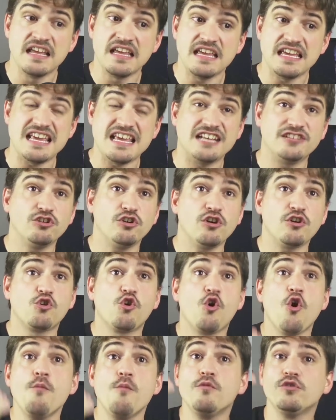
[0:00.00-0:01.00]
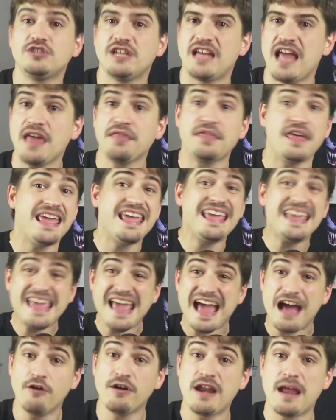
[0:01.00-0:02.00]
¿Y eso cómo se hace? Es
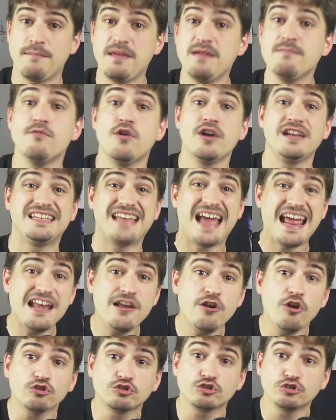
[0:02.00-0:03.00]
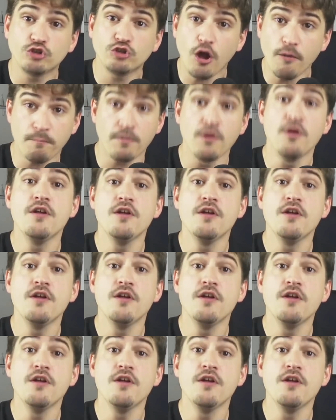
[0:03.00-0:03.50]
que ahora mismo está en los top